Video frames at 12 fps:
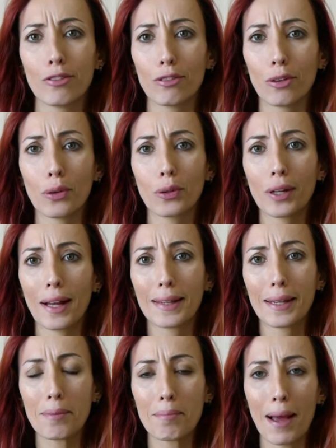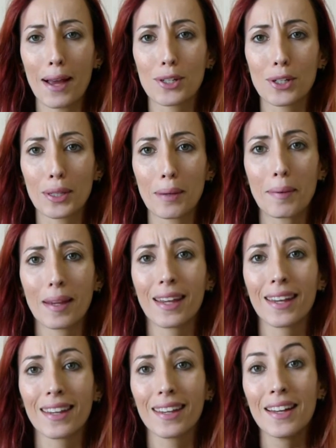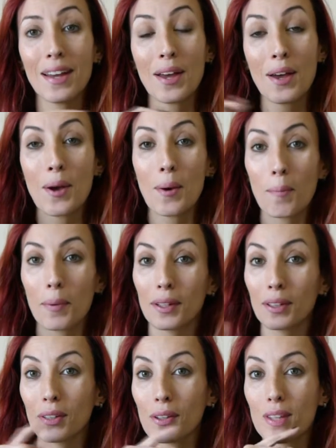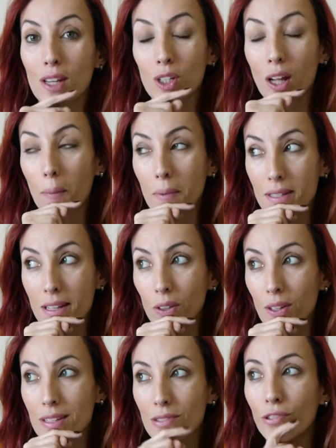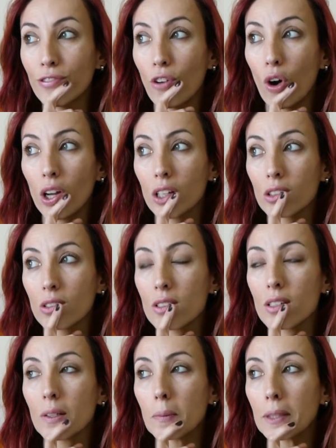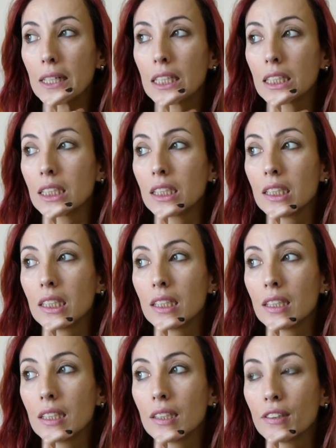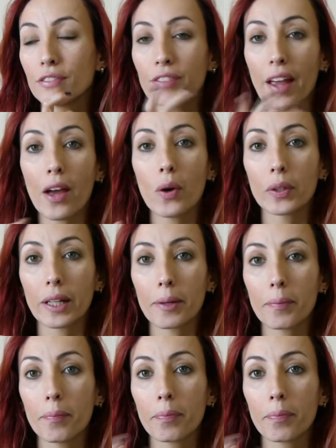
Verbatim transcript: Vou colocar aqui embaixo também. Porque eu não sei, acho que ela me aceitou ácido fólico, se eu não me engano. Ferro, né?